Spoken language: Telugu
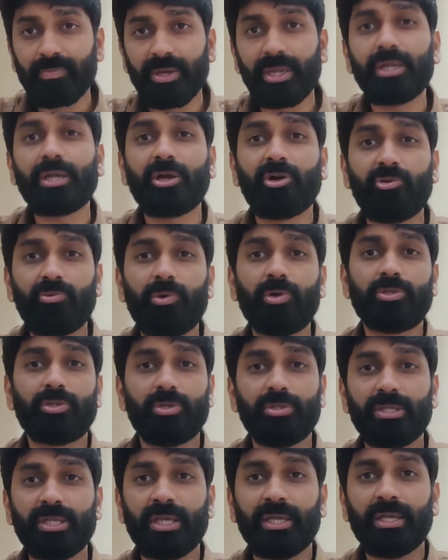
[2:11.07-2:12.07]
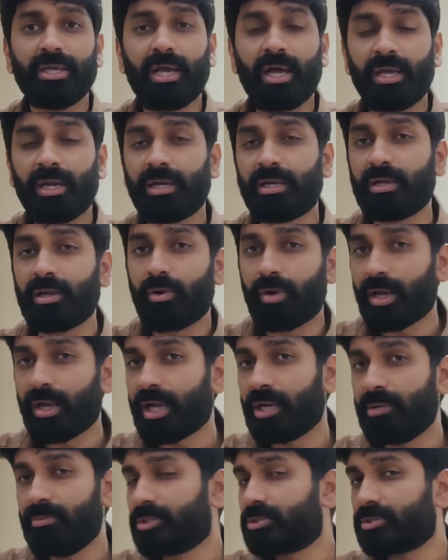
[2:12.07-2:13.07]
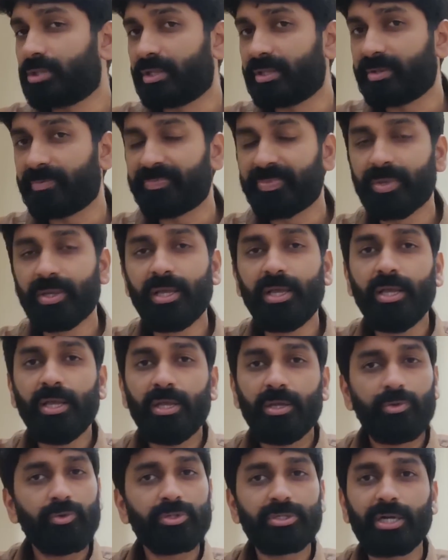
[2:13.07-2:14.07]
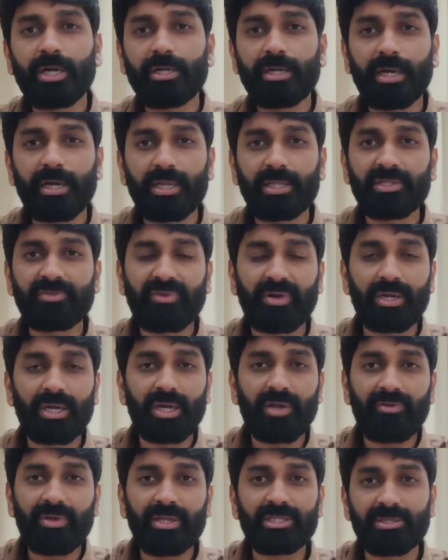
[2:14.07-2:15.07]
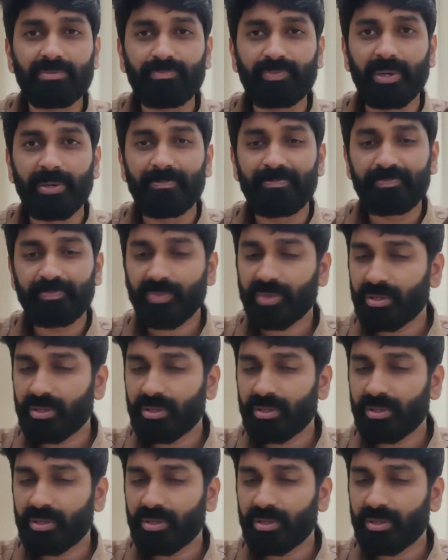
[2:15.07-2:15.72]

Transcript: బ్రేక్ అవ్వబోతోంది అన్నట్టుగా కూడా కనిపిస్తోంది గుజరాత్ టైటన్స్ ఫండా వెరీ సింపుల్